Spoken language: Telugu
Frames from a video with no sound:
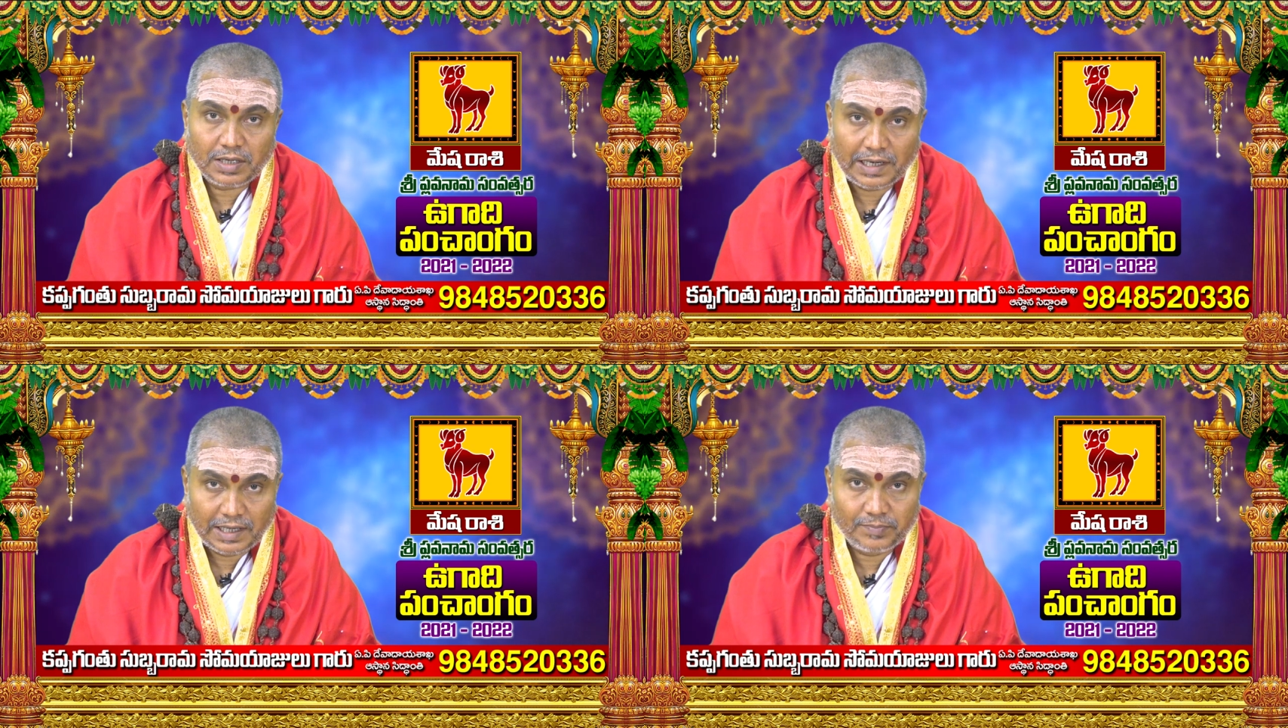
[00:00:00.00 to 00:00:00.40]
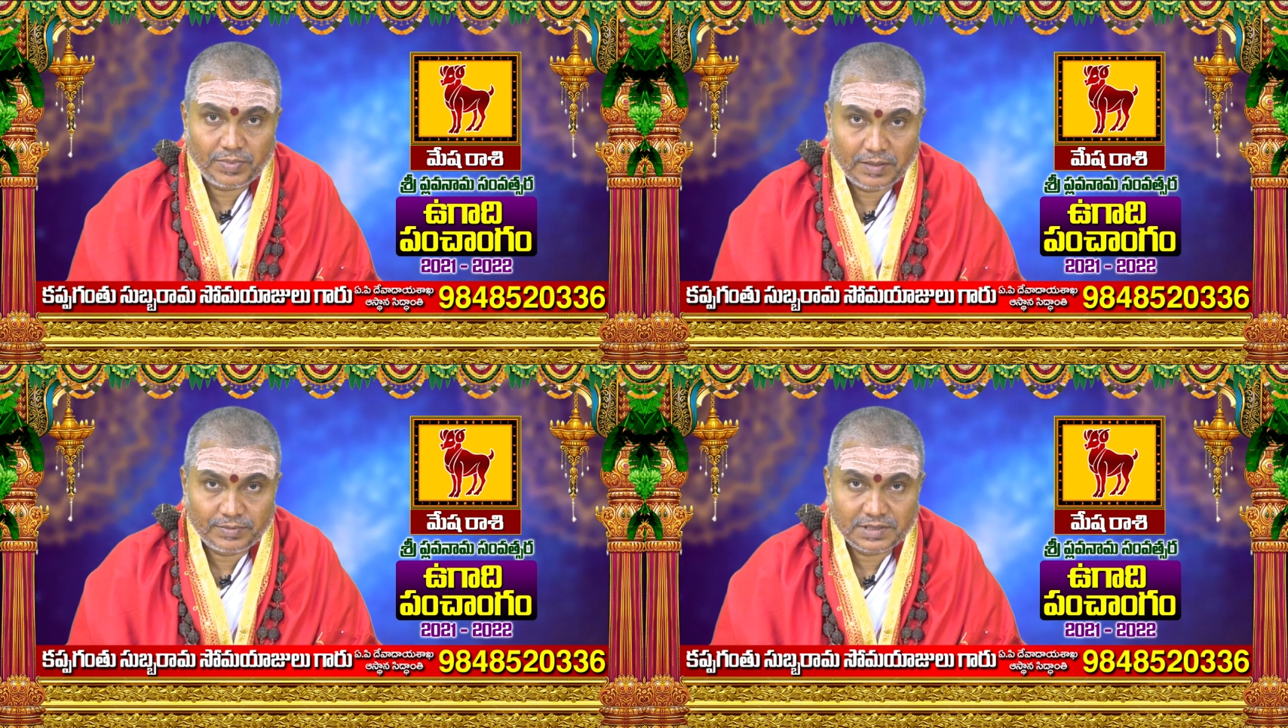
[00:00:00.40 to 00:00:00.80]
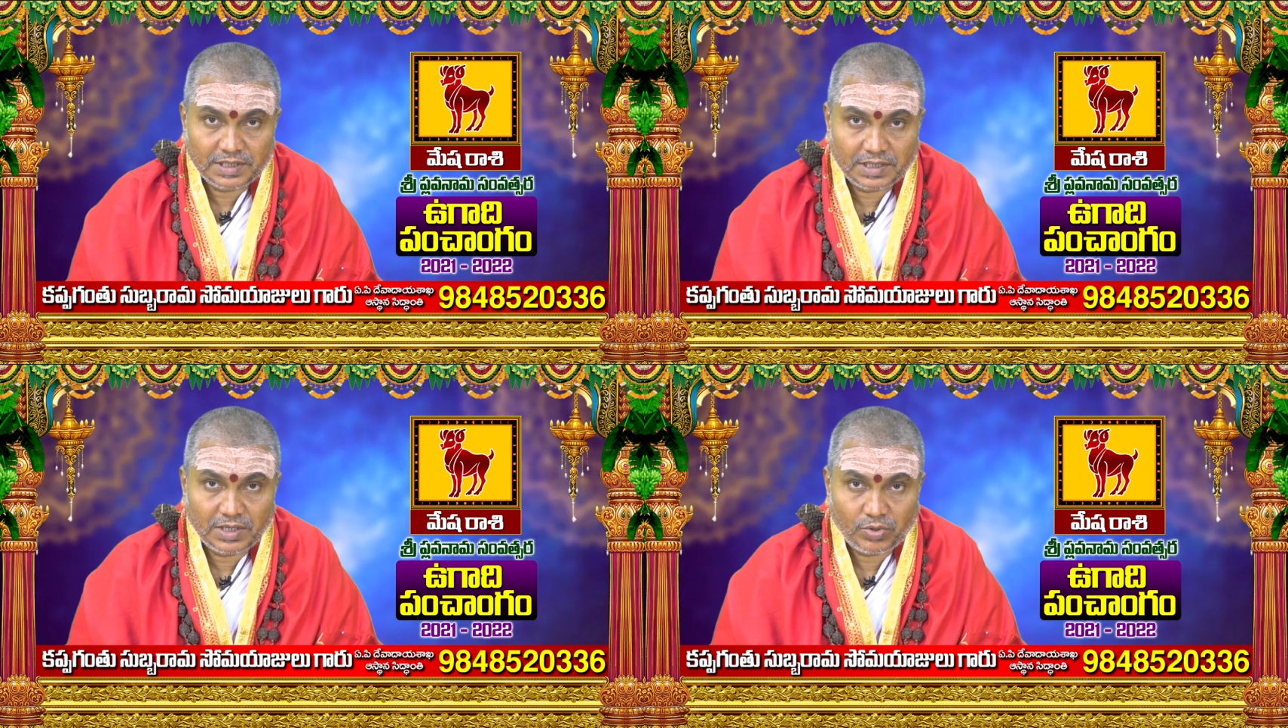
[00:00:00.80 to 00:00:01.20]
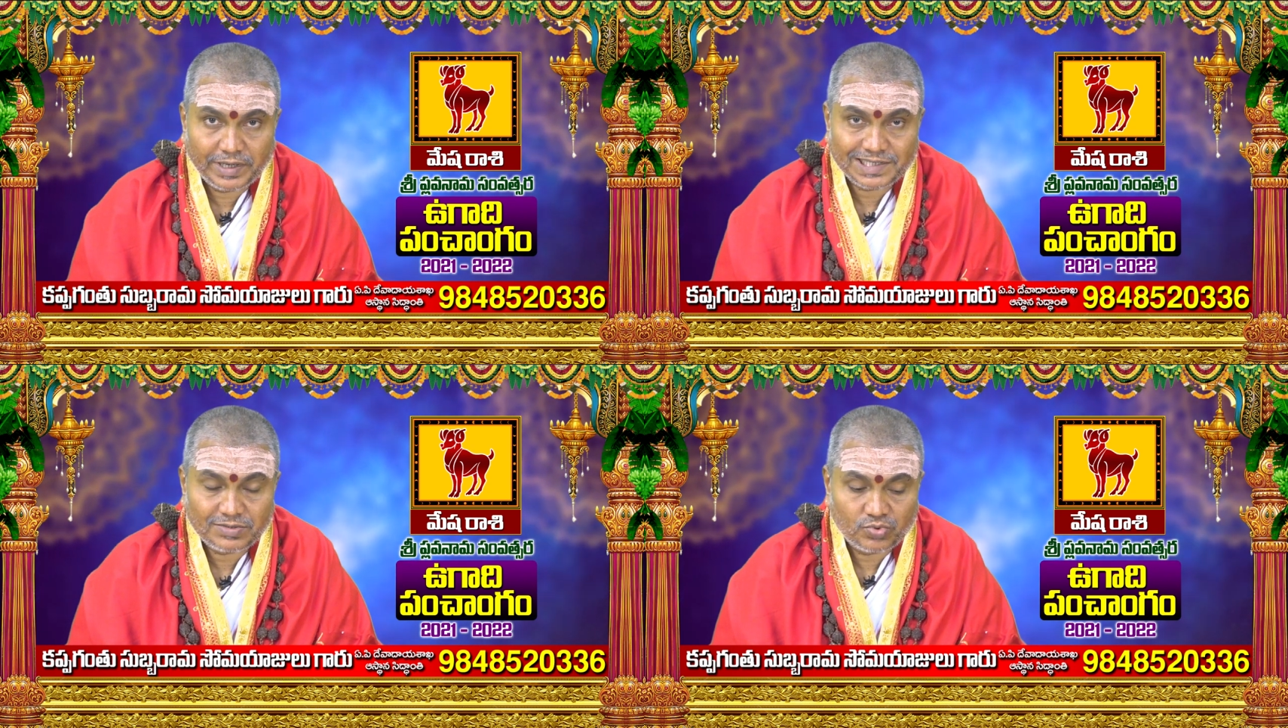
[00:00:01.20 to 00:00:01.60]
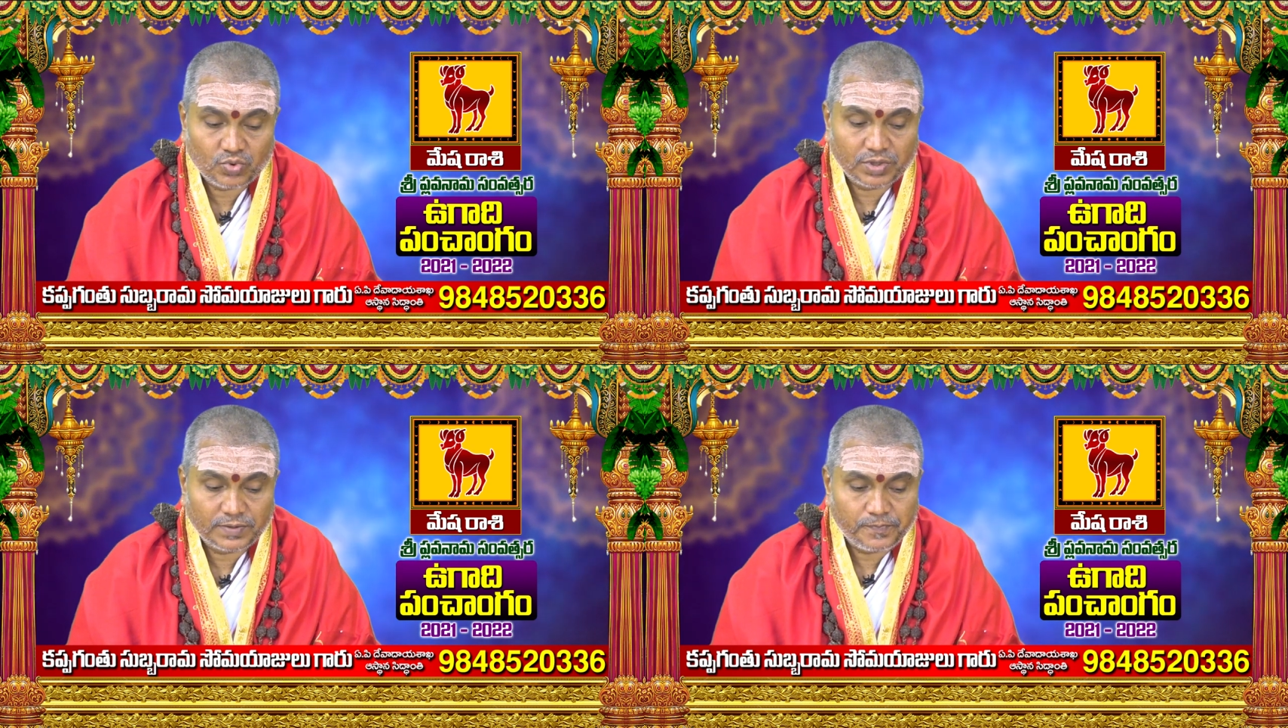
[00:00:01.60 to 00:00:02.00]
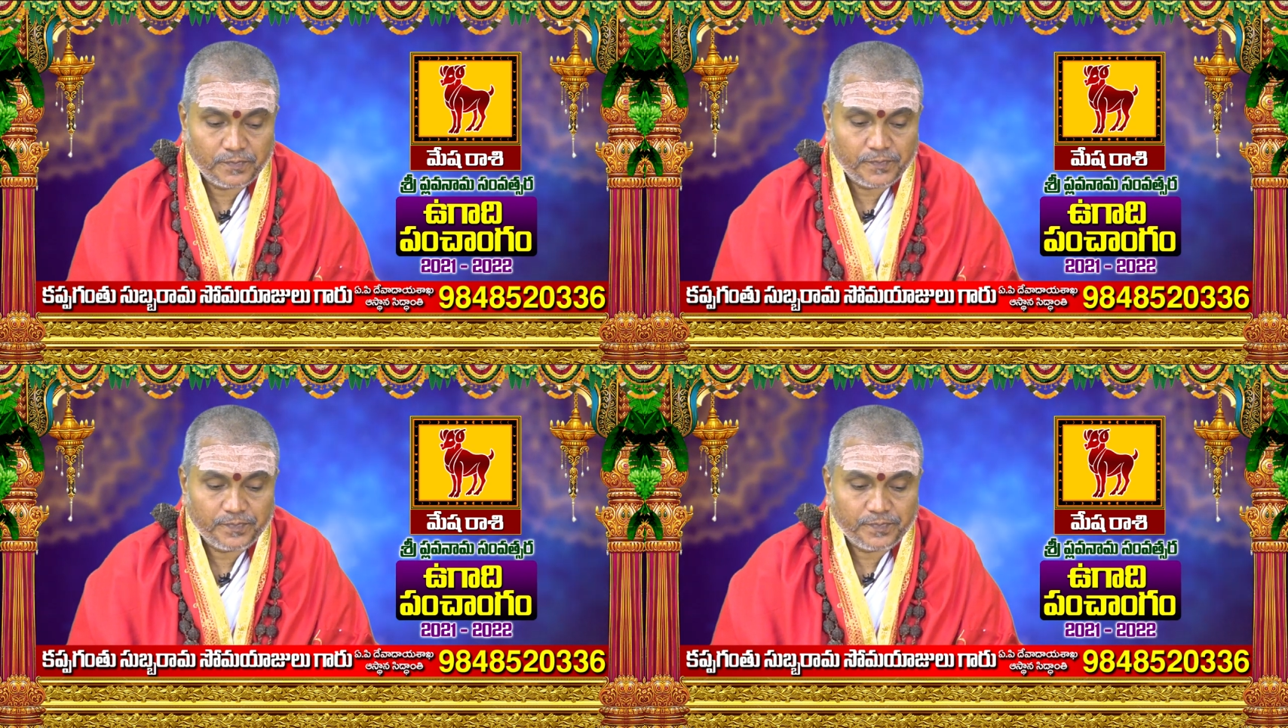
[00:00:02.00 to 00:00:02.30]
కలహప్రాప్తి జరిగే అవకాశం ఉంటుంది